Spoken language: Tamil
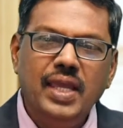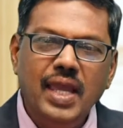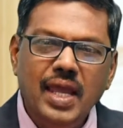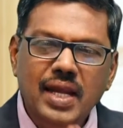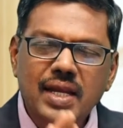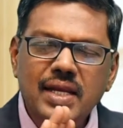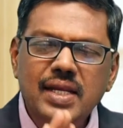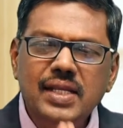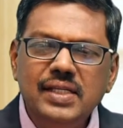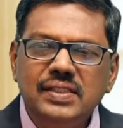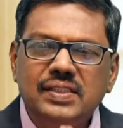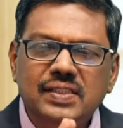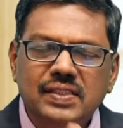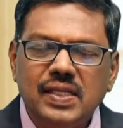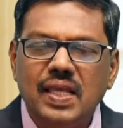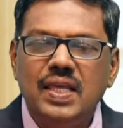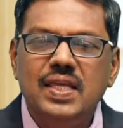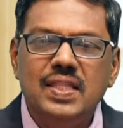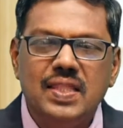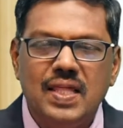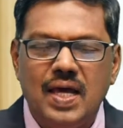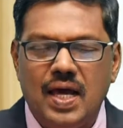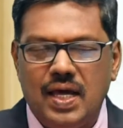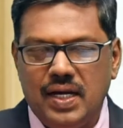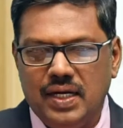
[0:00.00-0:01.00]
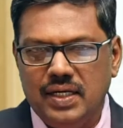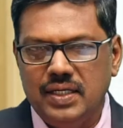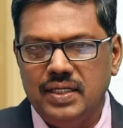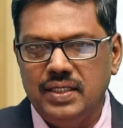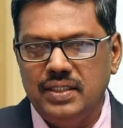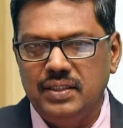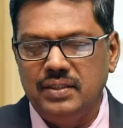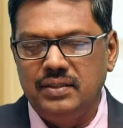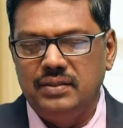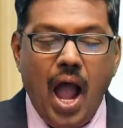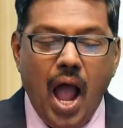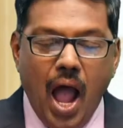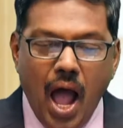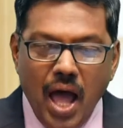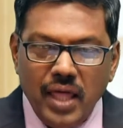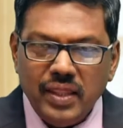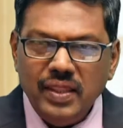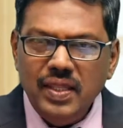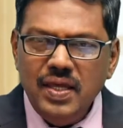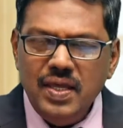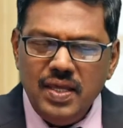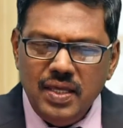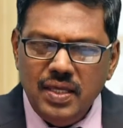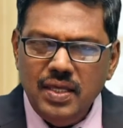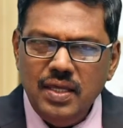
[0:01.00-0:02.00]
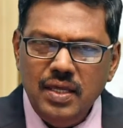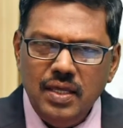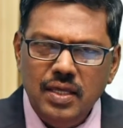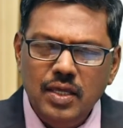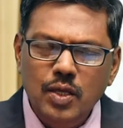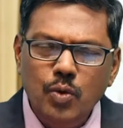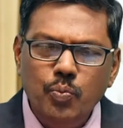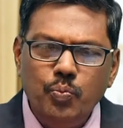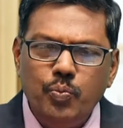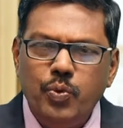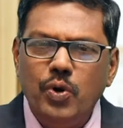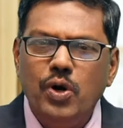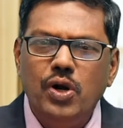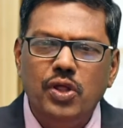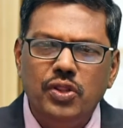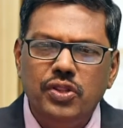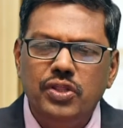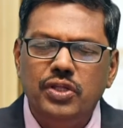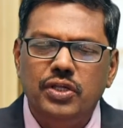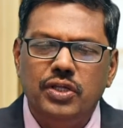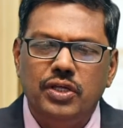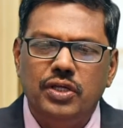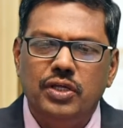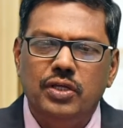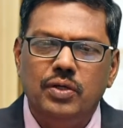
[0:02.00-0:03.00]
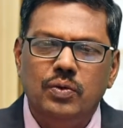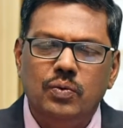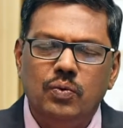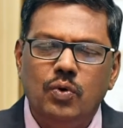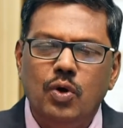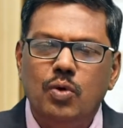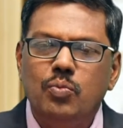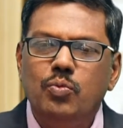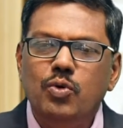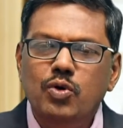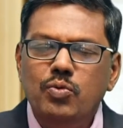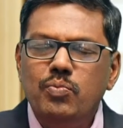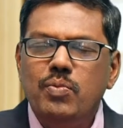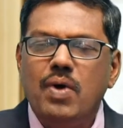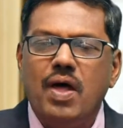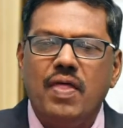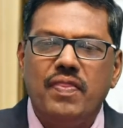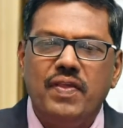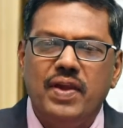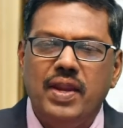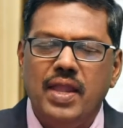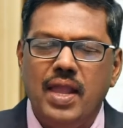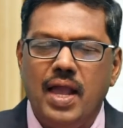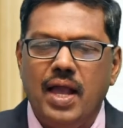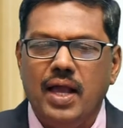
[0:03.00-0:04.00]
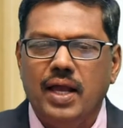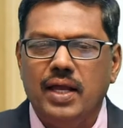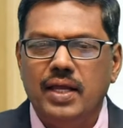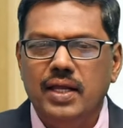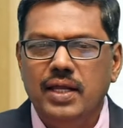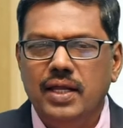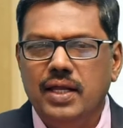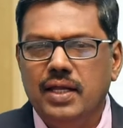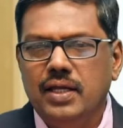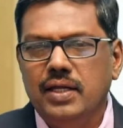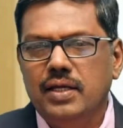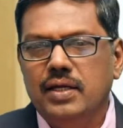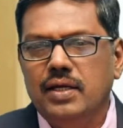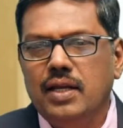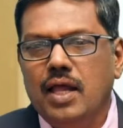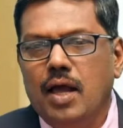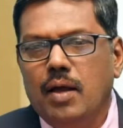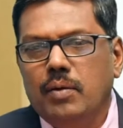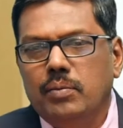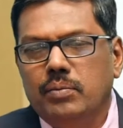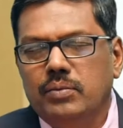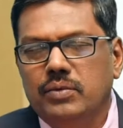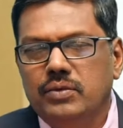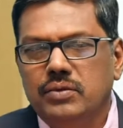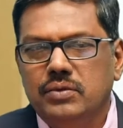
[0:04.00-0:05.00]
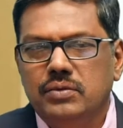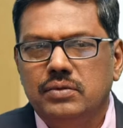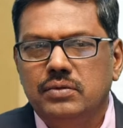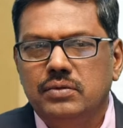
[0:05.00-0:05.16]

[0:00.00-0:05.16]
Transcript: என்ன செய்தார்கள் அதை இப்பொழுது ஒரு முன்மாதிரியாக நாம்